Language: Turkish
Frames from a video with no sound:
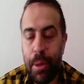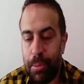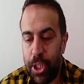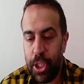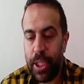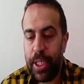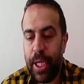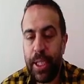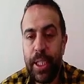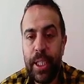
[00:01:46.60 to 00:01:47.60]
yaptığı için yine
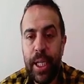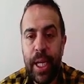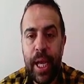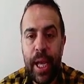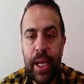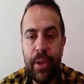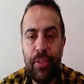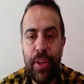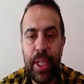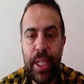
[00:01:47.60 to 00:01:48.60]
nedir? Ek
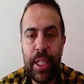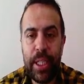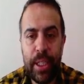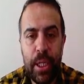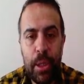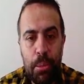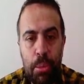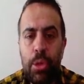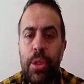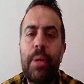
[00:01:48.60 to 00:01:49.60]
fiildir.
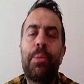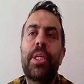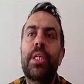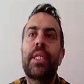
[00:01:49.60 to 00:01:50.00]
Burada bir